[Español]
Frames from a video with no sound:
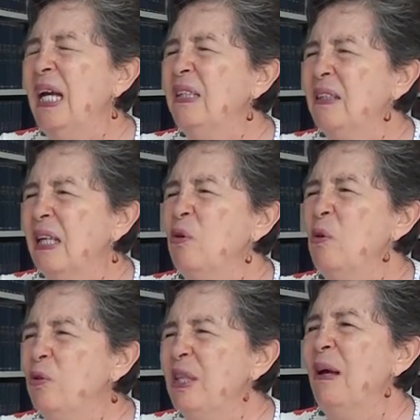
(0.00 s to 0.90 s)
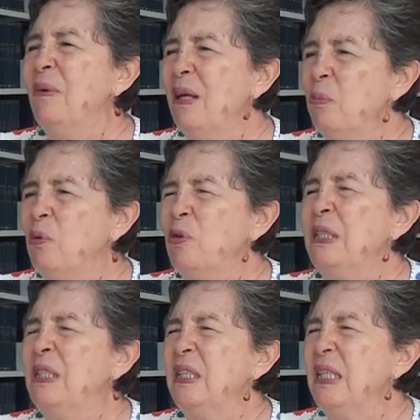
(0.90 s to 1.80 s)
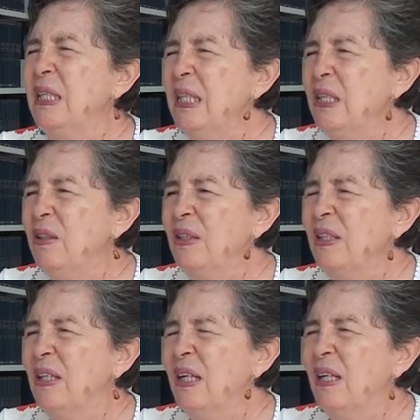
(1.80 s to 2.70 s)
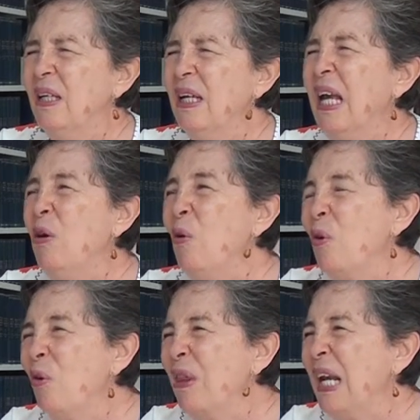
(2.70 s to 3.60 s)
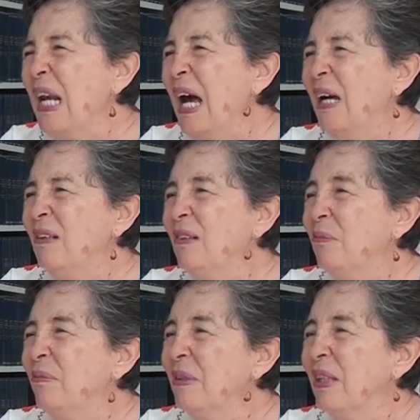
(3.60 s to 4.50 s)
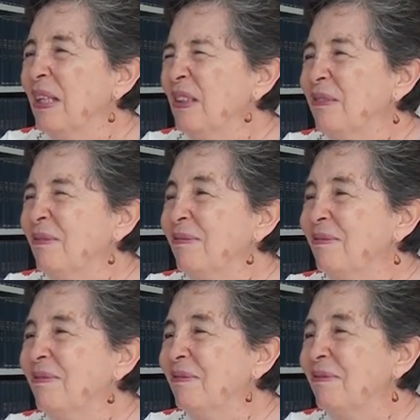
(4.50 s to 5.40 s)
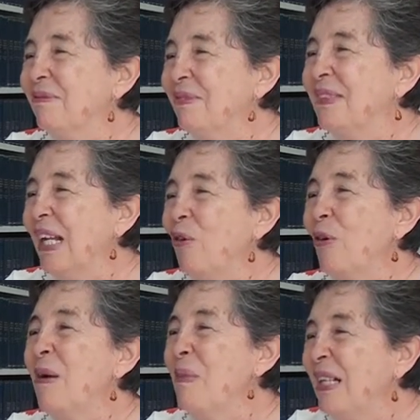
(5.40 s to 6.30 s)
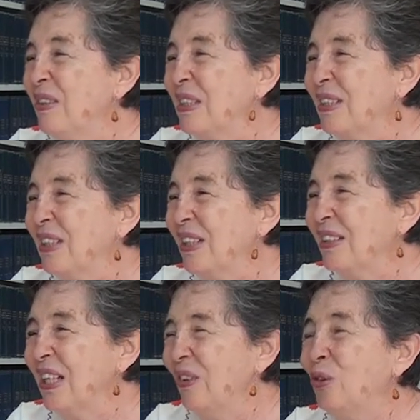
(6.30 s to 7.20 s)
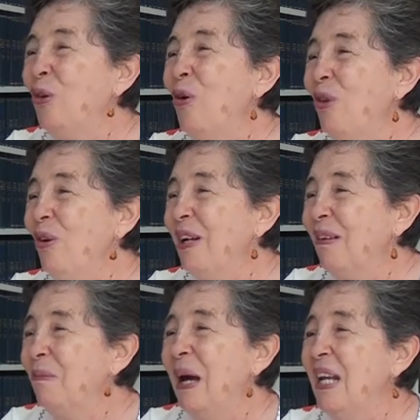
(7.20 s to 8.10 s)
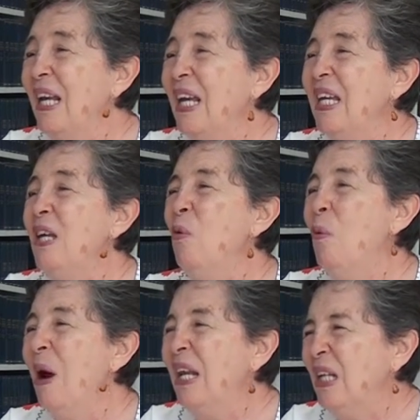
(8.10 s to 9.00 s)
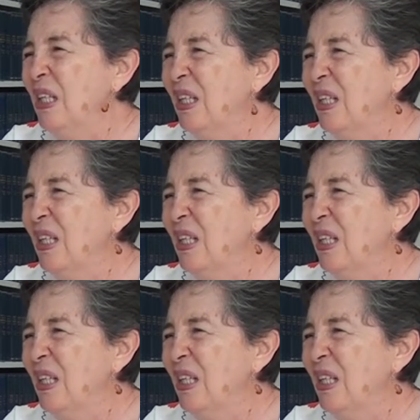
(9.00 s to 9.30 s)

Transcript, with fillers: es que no sabemos distinguir el oro de, la, eh, de lo demás. Todo vale igual.